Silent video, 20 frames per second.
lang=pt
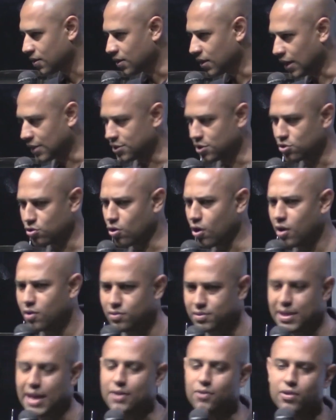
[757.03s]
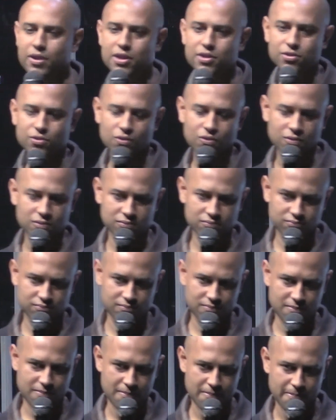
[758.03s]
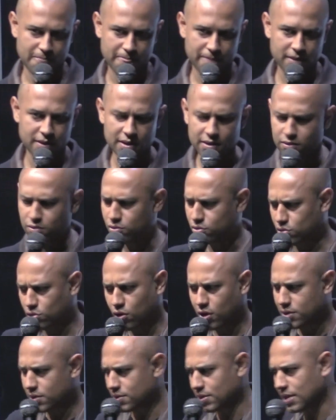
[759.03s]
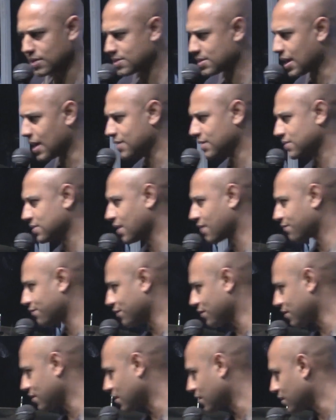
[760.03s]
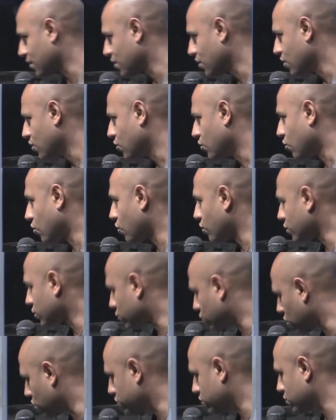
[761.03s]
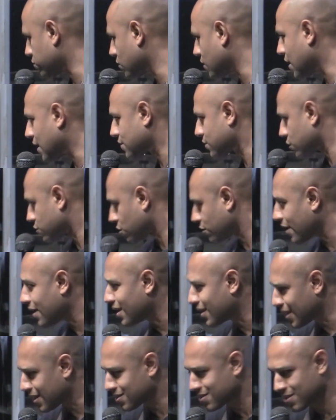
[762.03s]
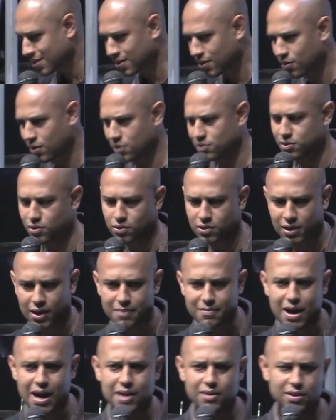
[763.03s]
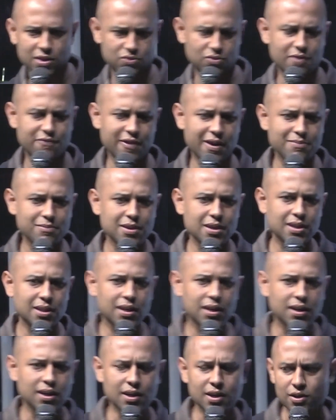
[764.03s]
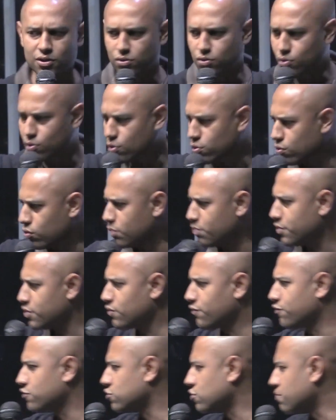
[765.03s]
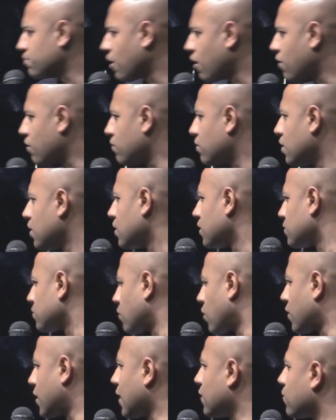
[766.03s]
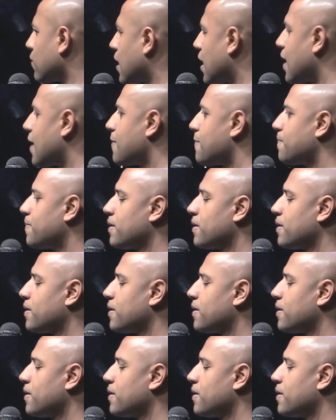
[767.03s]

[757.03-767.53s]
A gente corre um sério risco em todas as áreas da vida, ou em todos os lugares, não é só na igreja, não, lá no seu trabalho, na sua família, no clube, no futebol, em qualquer lugar.